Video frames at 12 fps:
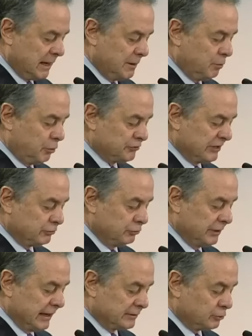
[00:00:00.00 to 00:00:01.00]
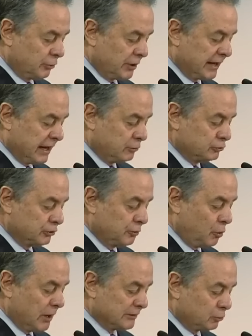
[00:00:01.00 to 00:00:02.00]
en voz de su director
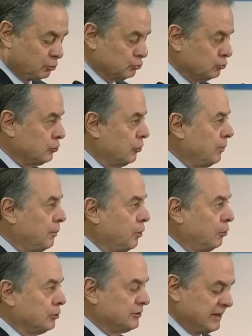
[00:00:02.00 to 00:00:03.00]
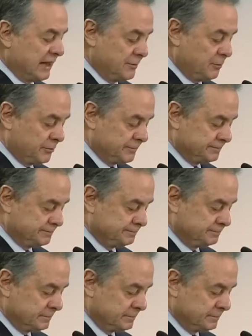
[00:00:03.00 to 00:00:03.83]
ejecutivo adjunto, Paul Simon,